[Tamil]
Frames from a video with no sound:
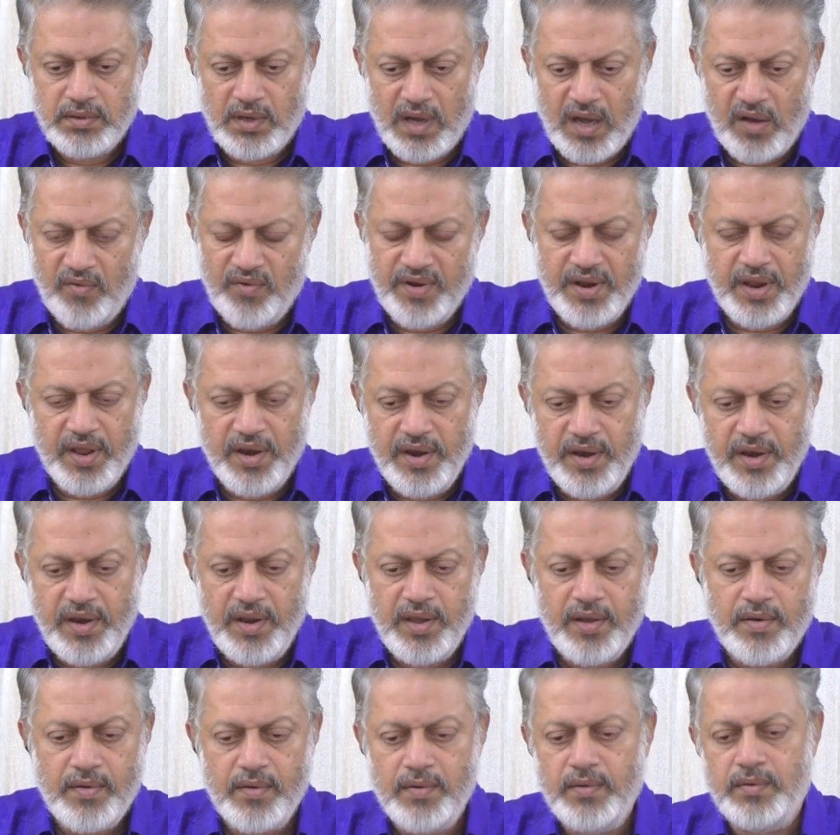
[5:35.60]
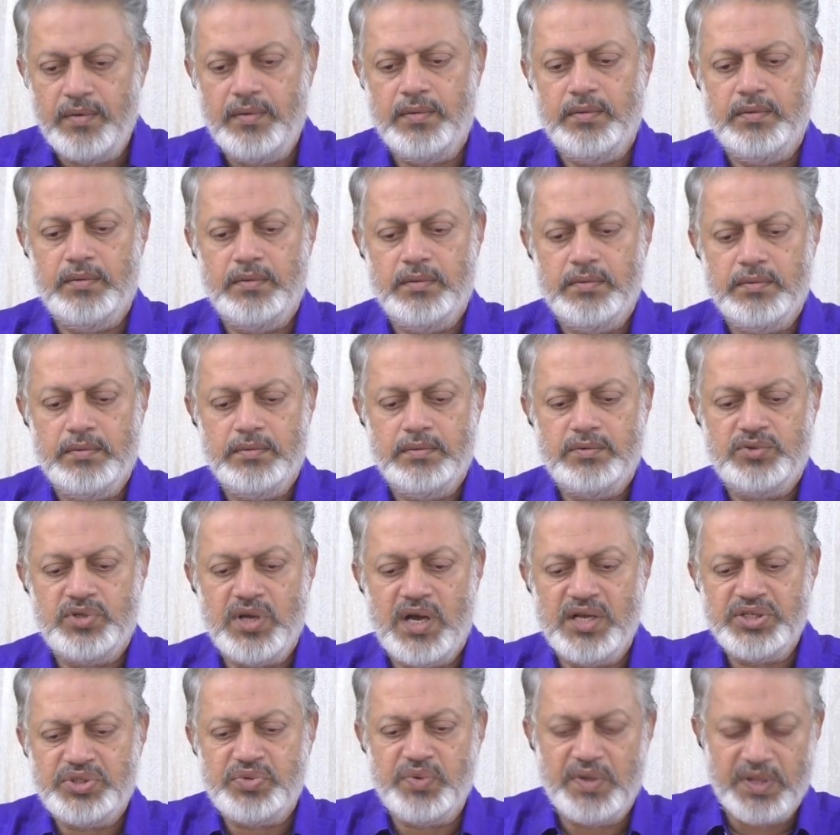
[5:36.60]
அவர் என்னைக்கும்
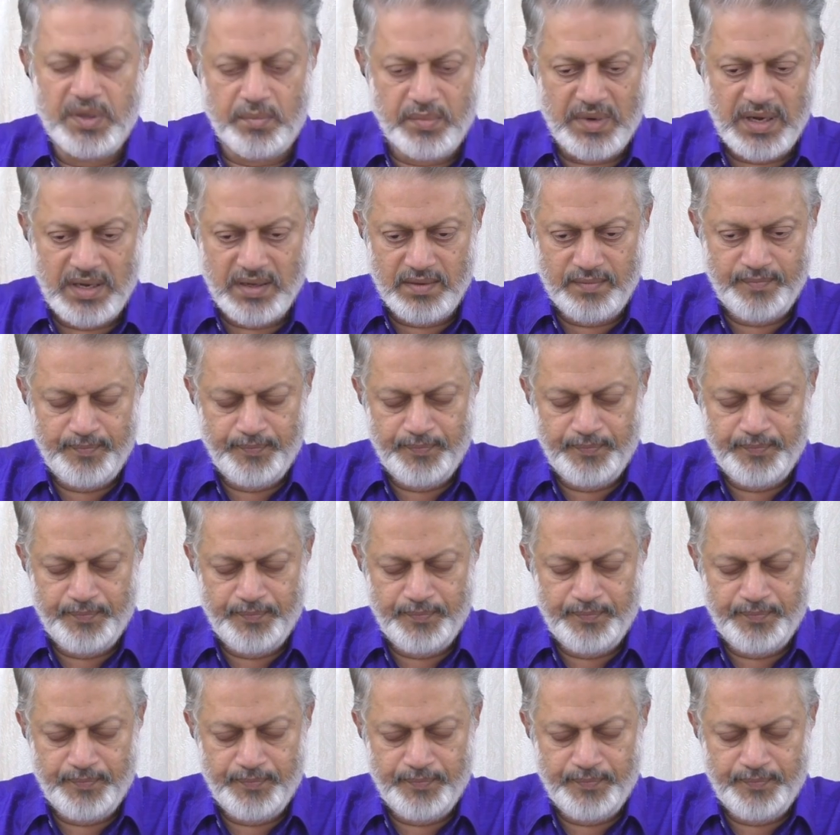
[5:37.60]
சாஸ்வதமா